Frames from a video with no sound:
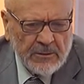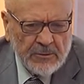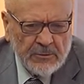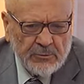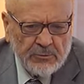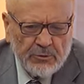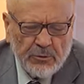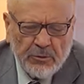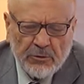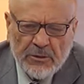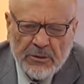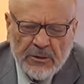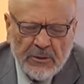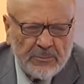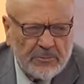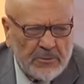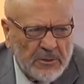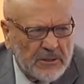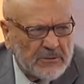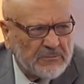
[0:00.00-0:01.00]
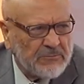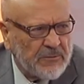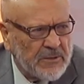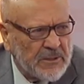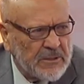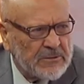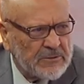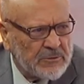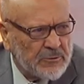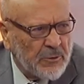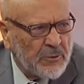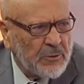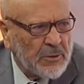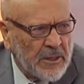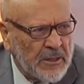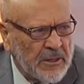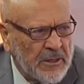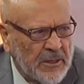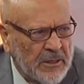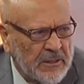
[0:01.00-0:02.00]
çok ibret verici
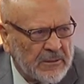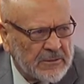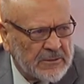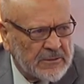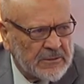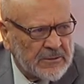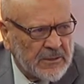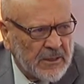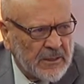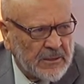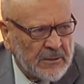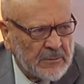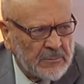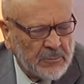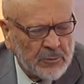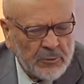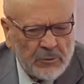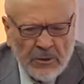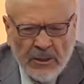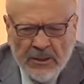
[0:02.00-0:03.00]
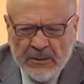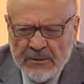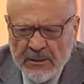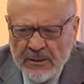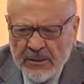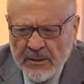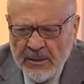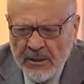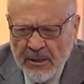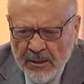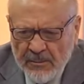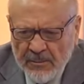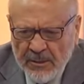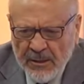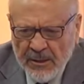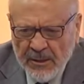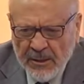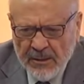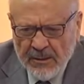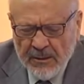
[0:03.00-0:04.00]
olaylardır yani bunlardan
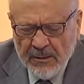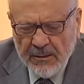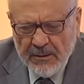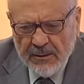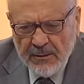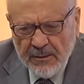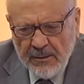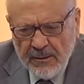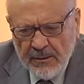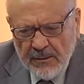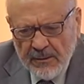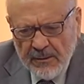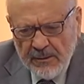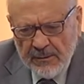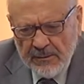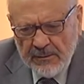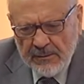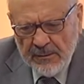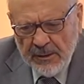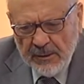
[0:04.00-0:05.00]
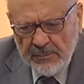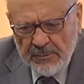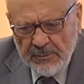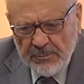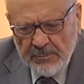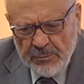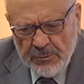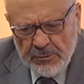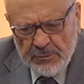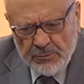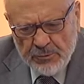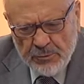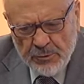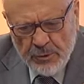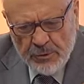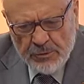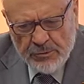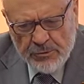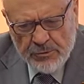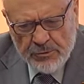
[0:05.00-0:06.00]
ama tabii bir
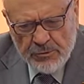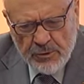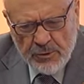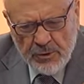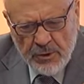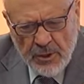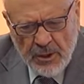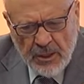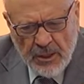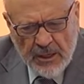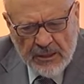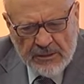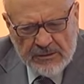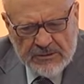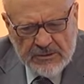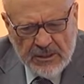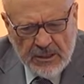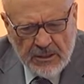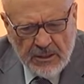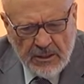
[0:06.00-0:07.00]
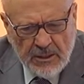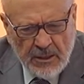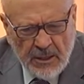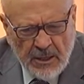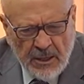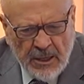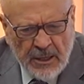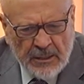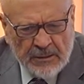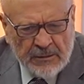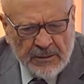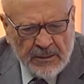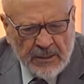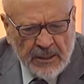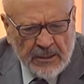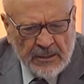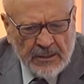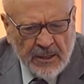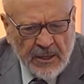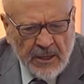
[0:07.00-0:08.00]
söz ancak
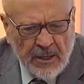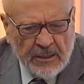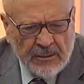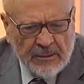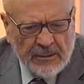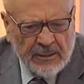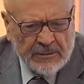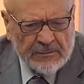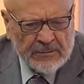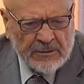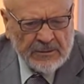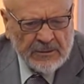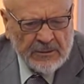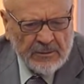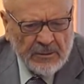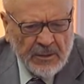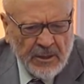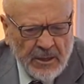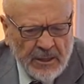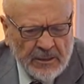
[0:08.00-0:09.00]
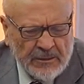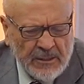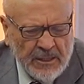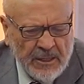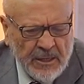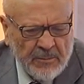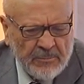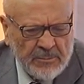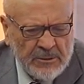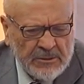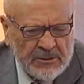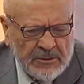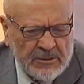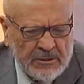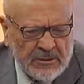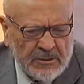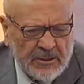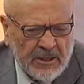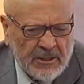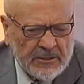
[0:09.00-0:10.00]
anlayanın anladığı,
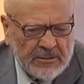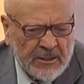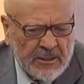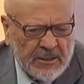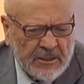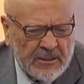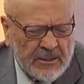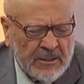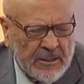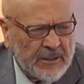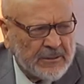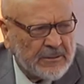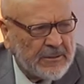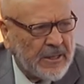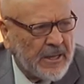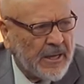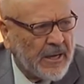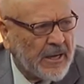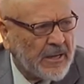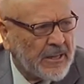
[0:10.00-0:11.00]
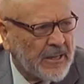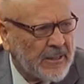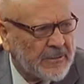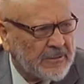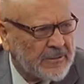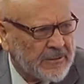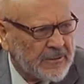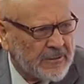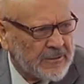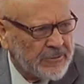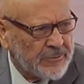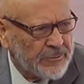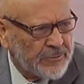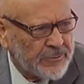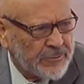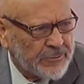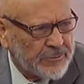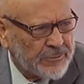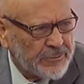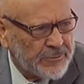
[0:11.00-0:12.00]
anlayabildiği kadarıyla
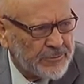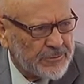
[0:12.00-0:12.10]
değerlendiriliyor.